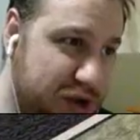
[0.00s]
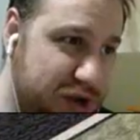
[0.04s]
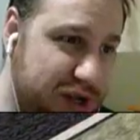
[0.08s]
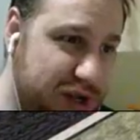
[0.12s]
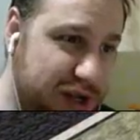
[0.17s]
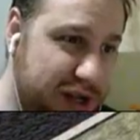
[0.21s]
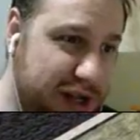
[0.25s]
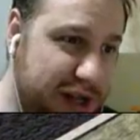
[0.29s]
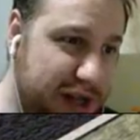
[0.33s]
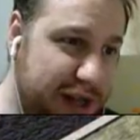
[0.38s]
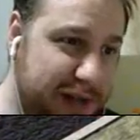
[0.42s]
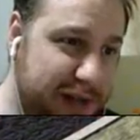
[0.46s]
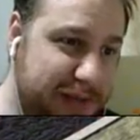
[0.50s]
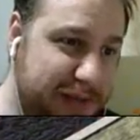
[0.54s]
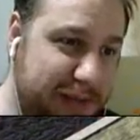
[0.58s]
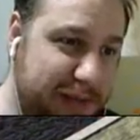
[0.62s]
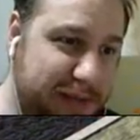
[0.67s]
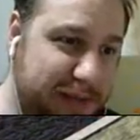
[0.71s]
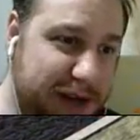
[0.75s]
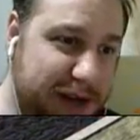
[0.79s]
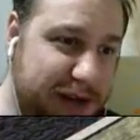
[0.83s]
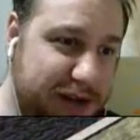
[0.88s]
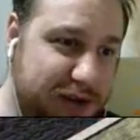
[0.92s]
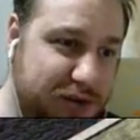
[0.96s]
sikleti ben
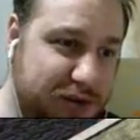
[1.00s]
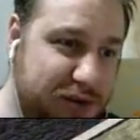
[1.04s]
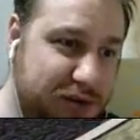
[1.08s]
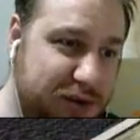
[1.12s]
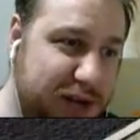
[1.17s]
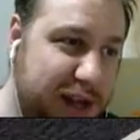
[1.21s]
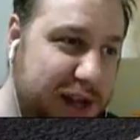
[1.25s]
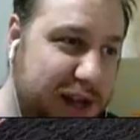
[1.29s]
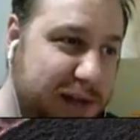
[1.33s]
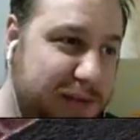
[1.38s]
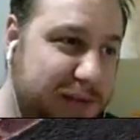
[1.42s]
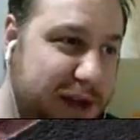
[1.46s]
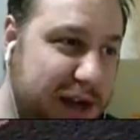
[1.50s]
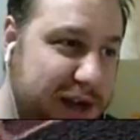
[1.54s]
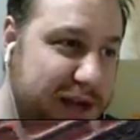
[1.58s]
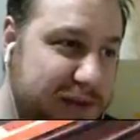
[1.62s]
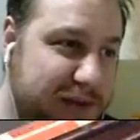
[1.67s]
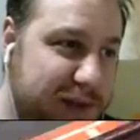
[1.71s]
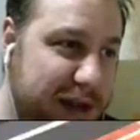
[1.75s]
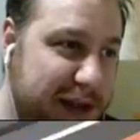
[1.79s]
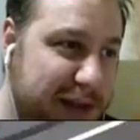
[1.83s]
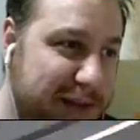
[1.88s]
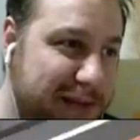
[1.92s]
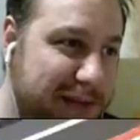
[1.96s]
biraz kullanayım,
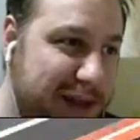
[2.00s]
keşfedeyim